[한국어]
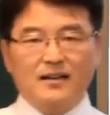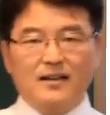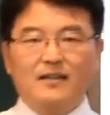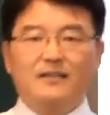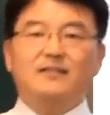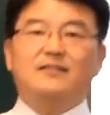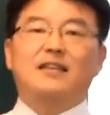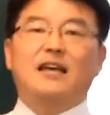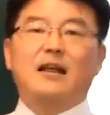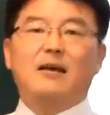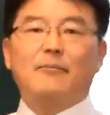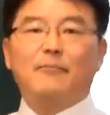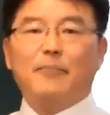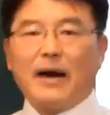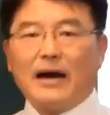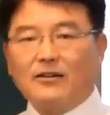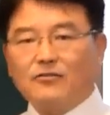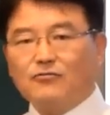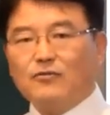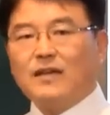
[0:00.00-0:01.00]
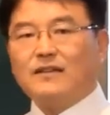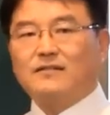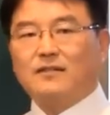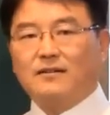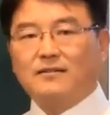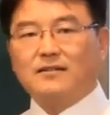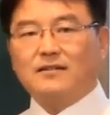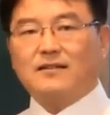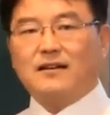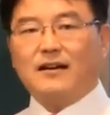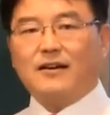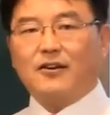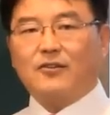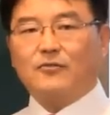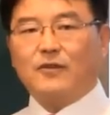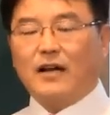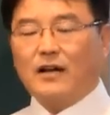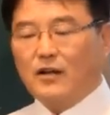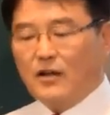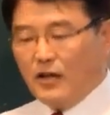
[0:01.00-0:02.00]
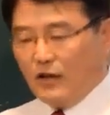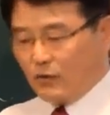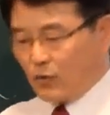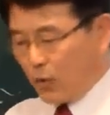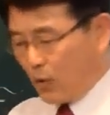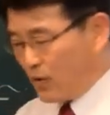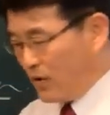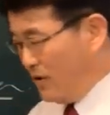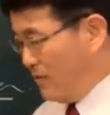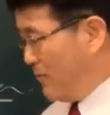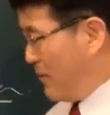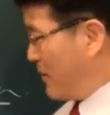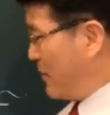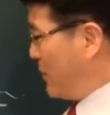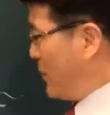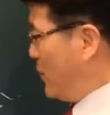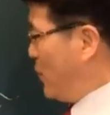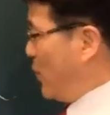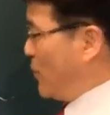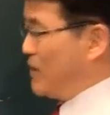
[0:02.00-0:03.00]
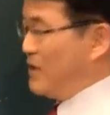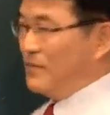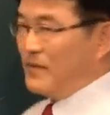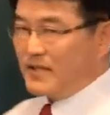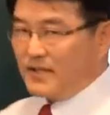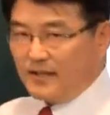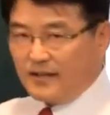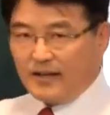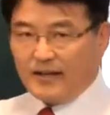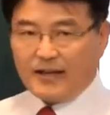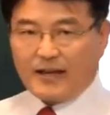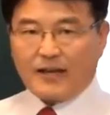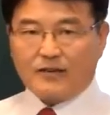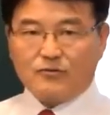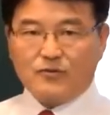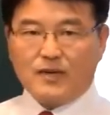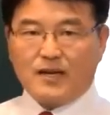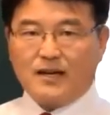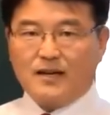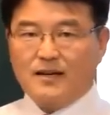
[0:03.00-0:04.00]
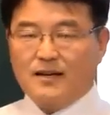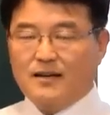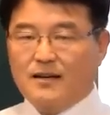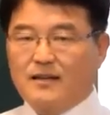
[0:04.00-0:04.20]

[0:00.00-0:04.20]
이 사람이 바르구나. 정직하겠구나. 돈을 벌어도 욕심을 크게 내겠구나.